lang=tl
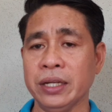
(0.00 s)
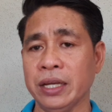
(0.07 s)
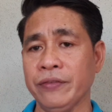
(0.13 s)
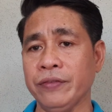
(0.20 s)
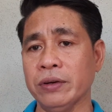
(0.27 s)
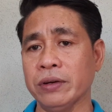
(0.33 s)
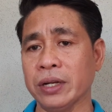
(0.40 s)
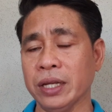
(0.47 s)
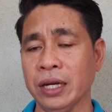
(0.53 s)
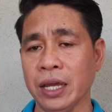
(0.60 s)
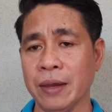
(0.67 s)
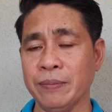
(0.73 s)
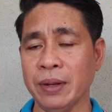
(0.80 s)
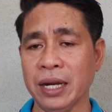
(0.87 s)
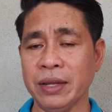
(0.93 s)
if you're
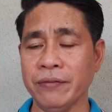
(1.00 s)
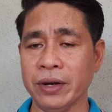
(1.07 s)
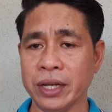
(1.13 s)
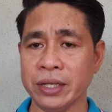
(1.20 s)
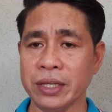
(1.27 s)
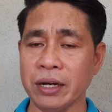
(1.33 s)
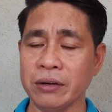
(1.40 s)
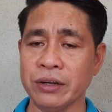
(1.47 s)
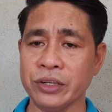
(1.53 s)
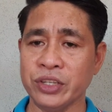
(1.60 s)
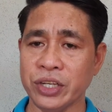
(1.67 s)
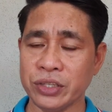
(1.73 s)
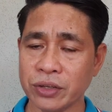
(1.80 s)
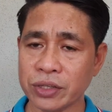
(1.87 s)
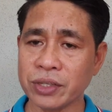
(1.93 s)
really a believer in the Lord
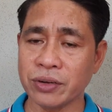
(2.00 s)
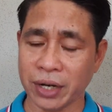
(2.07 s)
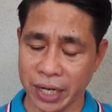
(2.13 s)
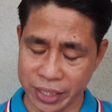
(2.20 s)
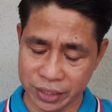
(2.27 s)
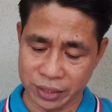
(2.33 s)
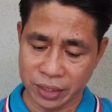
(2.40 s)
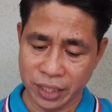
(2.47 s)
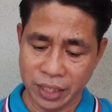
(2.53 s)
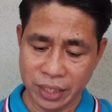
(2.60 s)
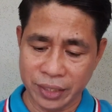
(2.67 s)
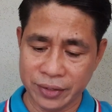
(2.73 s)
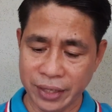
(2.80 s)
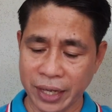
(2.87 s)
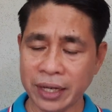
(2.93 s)
Jesus Christ,
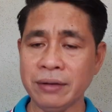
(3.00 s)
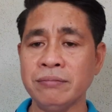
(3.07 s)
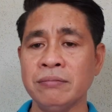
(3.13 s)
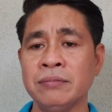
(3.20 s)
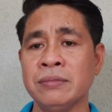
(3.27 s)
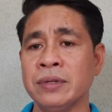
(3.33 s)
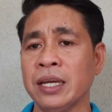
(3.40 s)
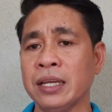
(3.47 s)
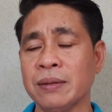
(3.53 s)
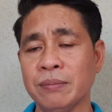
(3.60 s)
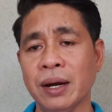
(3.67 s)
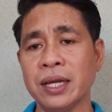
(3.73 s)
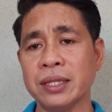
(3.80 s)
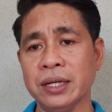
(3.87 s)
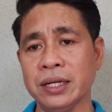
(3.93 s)
then it
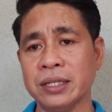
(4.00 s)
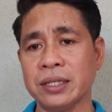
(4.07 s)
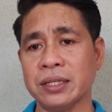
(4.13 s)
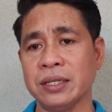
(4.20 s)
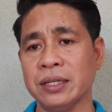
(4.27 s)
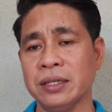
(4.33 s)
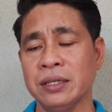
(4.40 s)
matters